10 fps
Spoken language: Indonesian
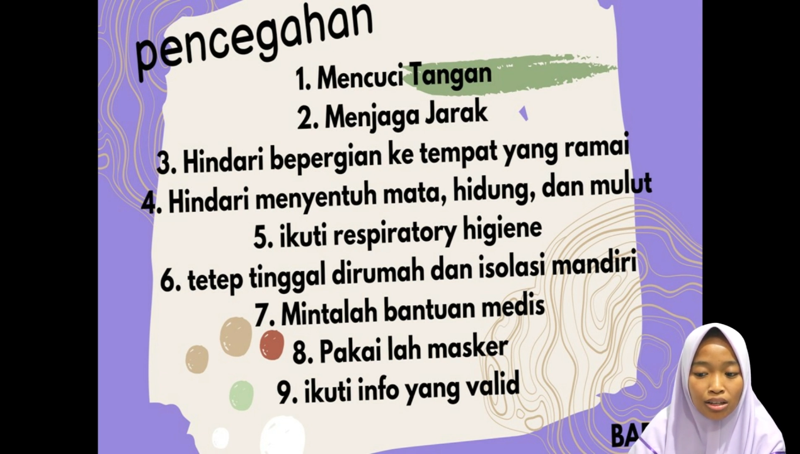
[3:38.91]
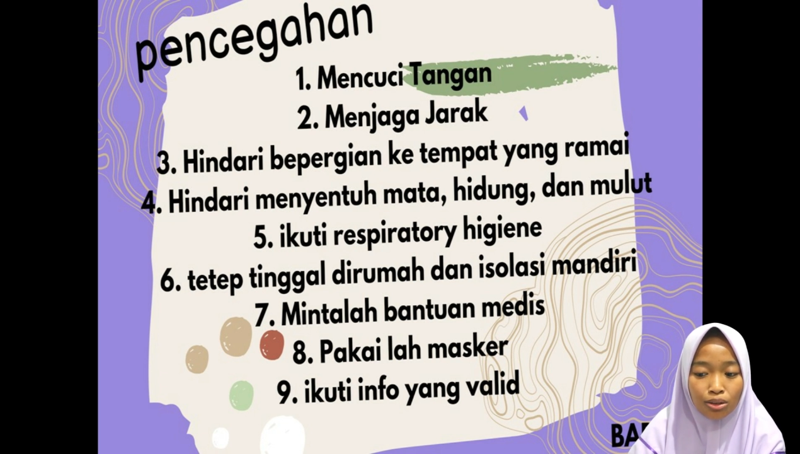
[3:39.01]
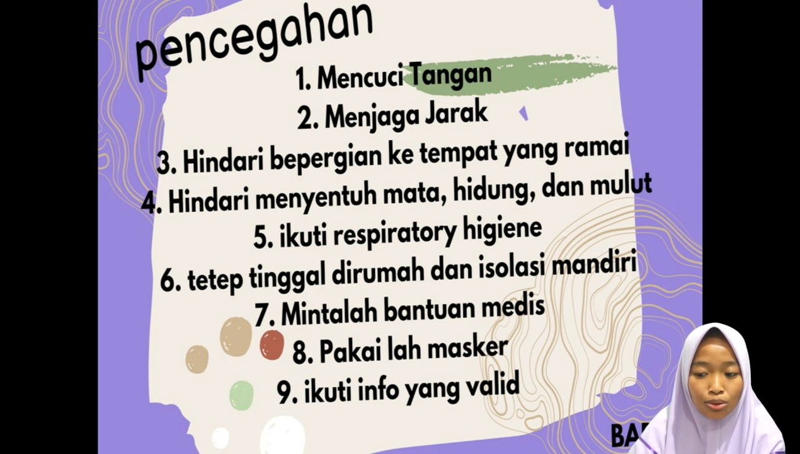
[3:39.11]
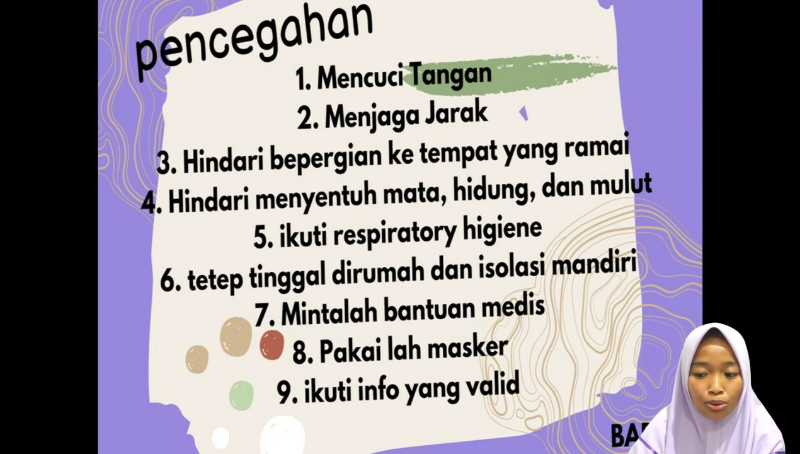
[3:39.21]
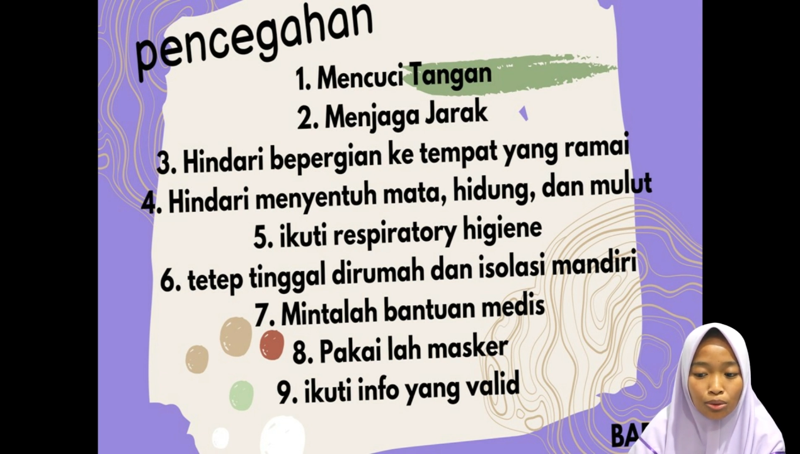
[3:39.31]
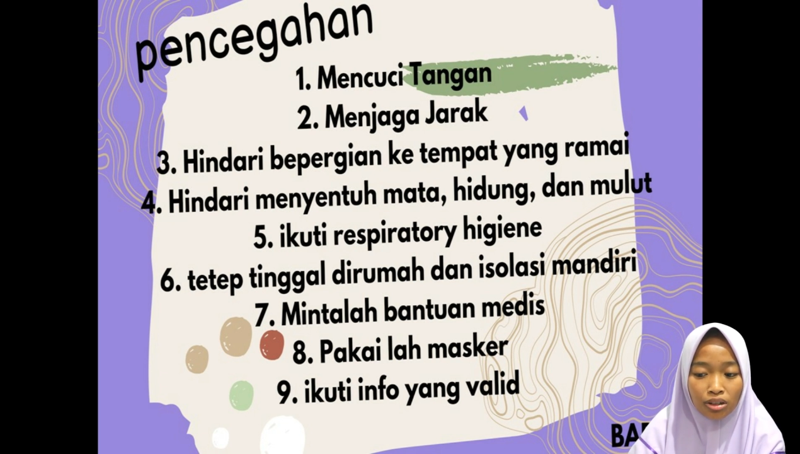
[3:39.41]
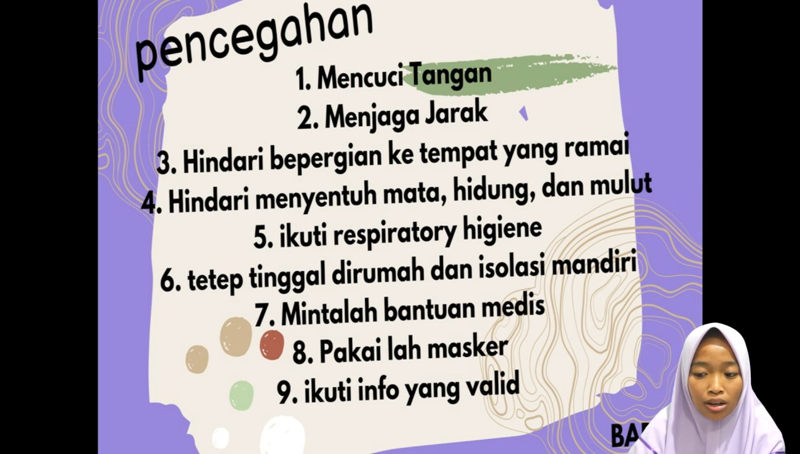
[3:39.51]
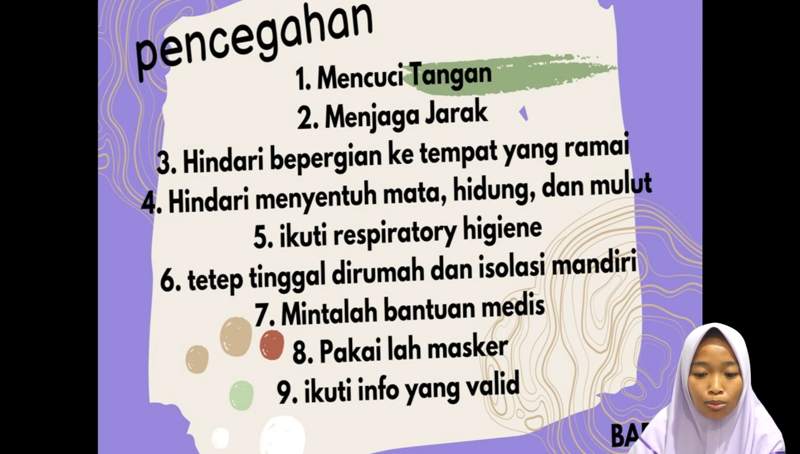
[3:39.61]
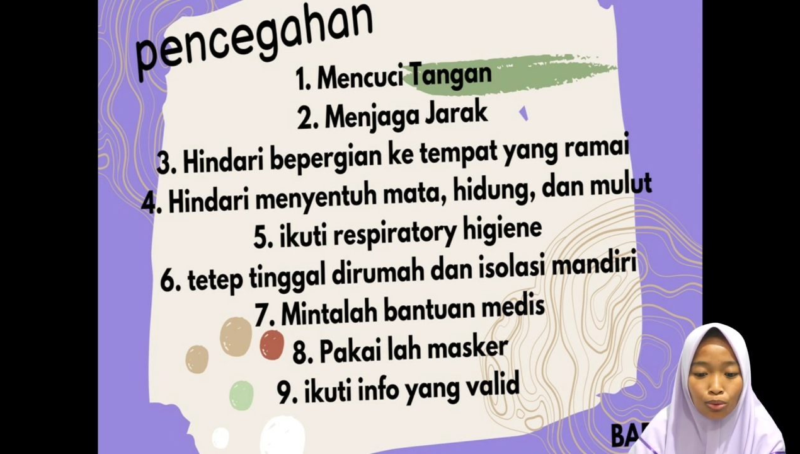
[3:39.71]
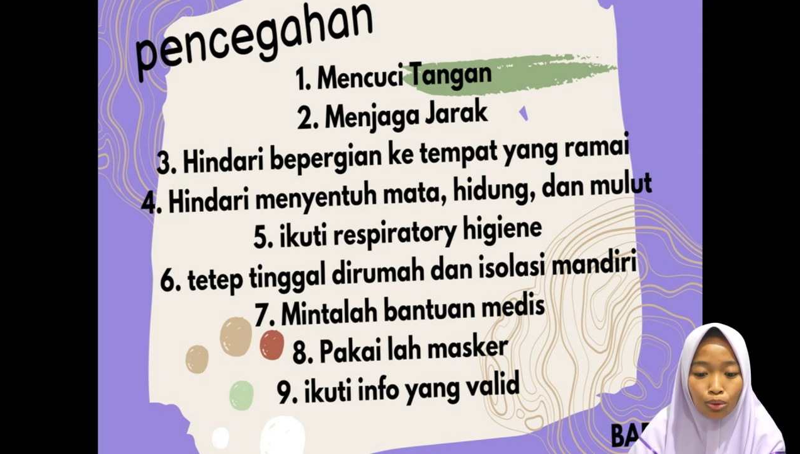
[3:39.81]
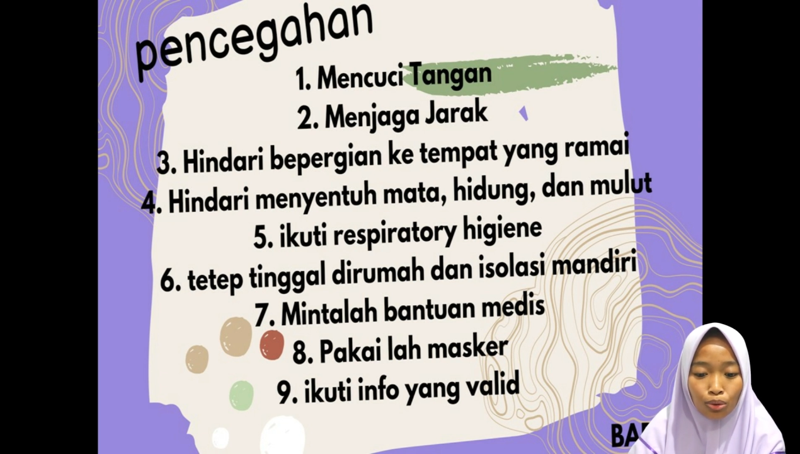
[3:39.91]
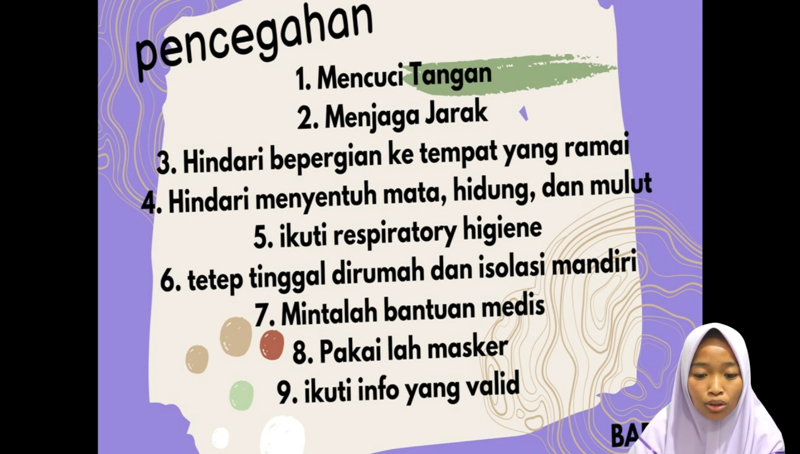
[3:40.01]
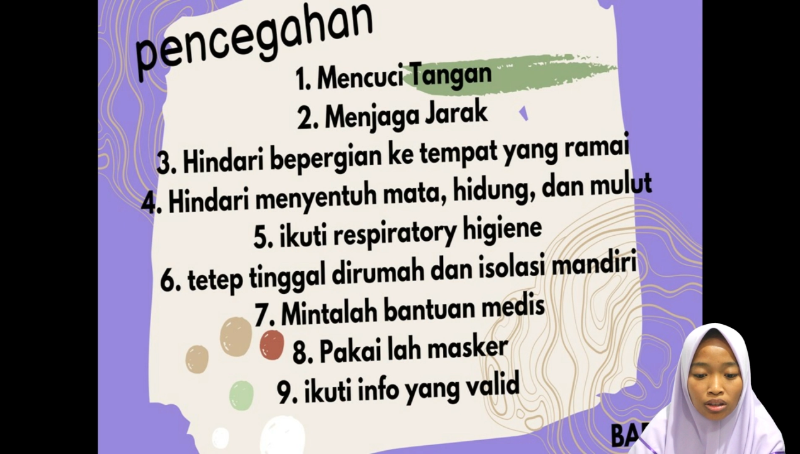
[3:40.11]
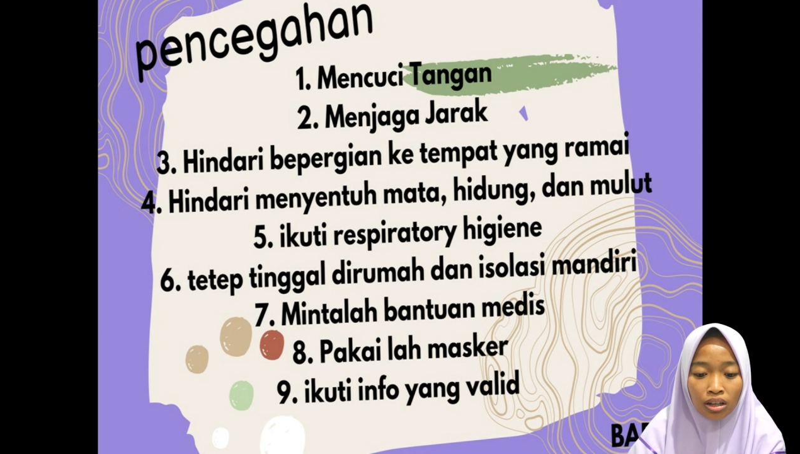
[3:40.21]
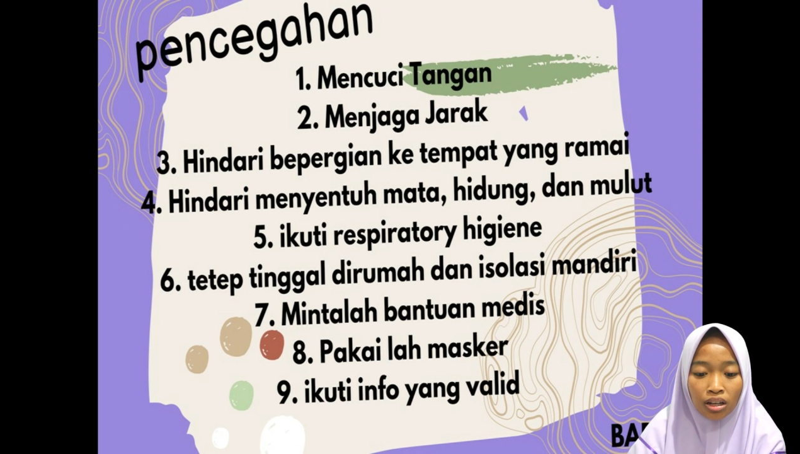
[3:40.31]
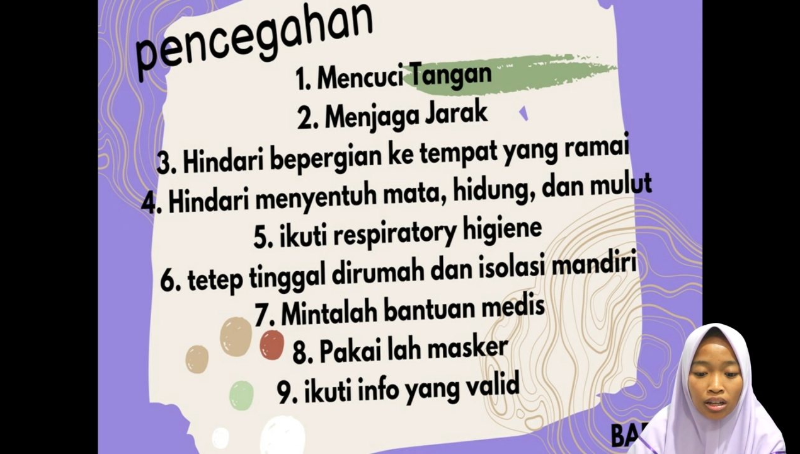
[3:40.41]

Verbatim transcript: hidung, dan mulut,